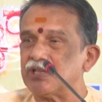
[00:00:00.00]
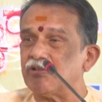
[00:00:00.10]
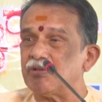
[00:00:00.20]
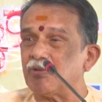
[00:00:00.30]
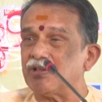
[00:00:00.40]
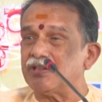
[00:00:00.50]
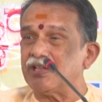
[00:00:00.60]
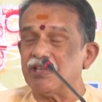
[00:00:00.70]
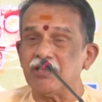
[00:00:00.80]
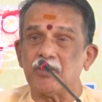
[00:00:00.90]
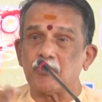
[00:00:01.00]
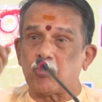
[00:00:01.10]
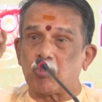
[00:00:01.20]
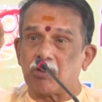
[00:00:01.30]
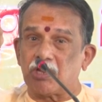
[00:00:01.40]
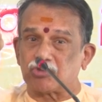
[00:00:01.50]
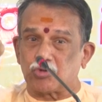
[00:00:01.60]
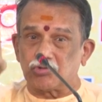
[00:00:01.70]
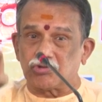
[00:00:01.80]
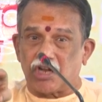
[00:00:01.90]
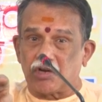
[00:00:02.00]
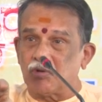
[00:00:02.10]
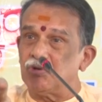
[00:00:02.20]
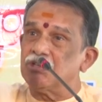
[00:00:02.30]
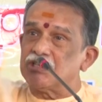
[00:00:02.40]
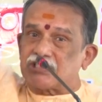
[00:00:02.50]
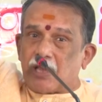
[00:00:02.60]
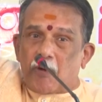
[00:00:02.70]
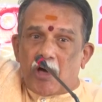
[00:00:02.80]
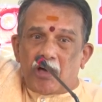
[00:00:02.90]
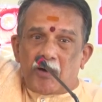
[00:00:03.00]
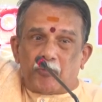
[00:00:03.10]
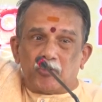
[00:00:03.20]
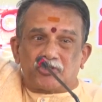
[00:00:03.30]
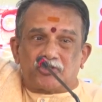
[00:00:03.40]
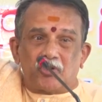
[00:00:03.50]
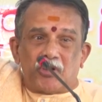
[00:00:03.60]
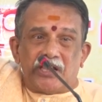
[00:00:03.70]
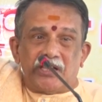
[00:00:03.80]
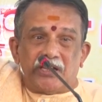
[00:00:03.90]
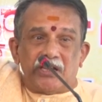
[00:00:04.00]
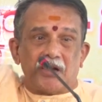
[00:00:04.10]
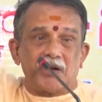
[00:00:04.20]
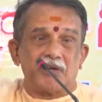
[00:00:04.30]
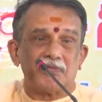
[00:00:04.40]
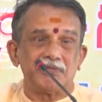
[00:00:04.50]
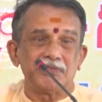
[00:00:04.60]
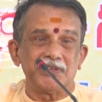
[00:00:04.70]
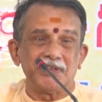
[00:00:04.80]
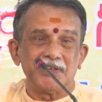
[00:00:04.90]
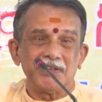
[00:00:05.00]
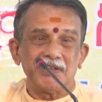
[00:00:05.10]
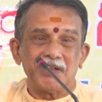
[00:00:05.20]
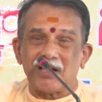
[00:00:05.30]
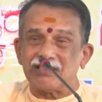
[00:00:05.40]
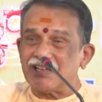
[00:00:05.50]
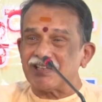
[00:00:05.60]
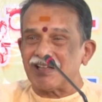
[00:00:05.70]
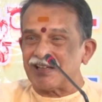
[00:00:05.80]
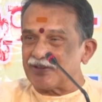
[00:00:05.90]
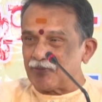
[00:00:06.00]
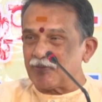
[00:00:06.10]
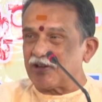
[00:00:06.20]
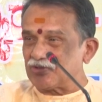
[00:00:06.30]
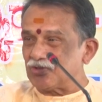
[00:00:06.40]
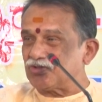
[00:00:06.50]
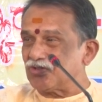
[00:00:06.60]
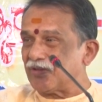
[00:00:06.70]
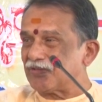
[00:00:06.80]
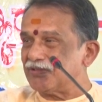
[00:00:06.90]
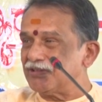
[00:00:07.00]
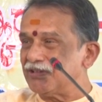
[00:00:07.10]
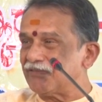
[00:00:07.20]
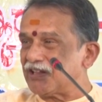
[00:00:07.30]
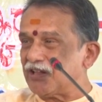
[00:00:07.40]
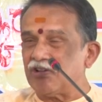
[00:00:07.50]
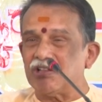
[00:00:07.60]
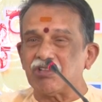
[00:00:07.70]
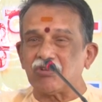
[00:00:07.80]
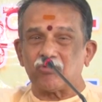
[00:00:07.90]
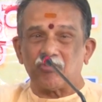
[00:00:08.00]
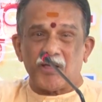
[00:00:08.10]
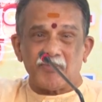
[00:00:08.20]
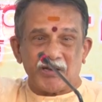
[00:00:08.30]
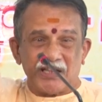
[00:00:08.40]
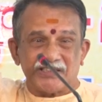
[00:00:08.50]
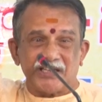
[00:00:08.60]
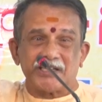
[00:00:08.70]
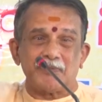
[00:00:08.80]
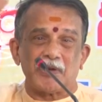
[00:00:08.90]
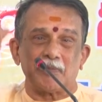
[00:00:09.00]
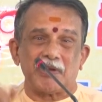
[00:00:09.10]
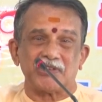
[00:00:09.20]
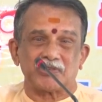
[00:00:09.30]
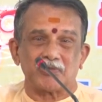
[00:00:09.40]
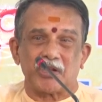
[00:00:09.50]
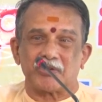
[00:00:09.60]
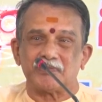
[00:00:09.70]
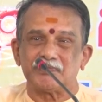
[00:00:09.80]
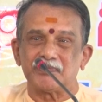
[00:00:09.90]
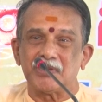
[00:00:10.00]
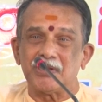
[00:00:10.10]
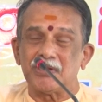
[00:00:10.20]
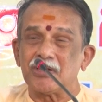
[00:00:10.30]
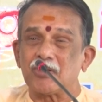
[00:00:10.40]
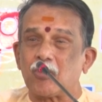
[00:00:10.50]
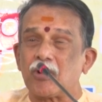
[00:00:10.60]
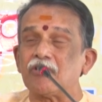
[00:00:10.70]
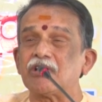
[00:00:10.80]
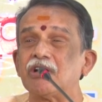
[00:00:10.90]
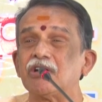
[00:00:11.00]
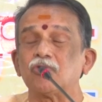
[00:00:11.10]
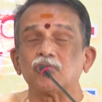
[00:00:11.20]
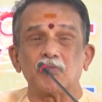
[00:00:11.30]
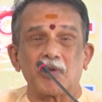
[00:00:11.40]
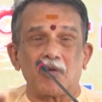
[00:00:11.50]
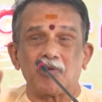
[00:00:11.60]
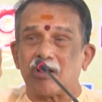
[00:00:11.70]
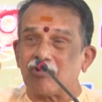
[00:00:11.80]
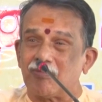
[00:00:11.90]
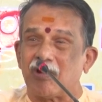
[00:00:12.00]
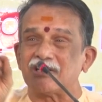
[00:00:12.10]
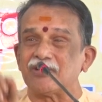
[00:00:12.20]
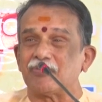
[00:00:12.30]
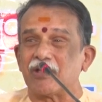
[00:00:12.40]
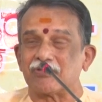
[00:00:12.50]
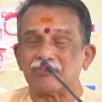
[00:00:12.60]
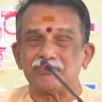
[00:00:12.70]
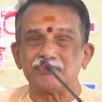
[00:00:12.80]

ఏమైపోయింది పూర్ణశుంఠలు సభాపూజ్యులైరి అన్నాడు అంతే కదా ఇప్పుడు మనం చూస్తున్నాం విధవులందరూ కూడా మన నెత్తినెక్కి పరిపాలిస్తున్నారు కొడవటగంటి కుటుంబరావు గారు ఒక మాట చెప్పారు